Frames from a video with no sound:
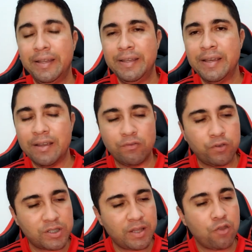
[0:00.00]
E
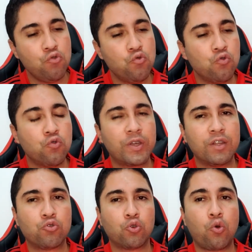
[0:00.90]
você tem o Hugo que
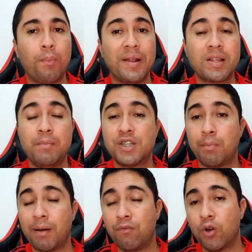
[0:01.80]
entrou completamente
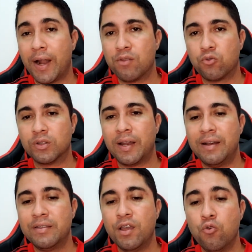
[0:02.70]
apavorado contra a
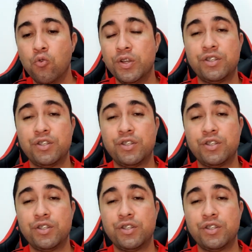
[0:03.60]
LDU,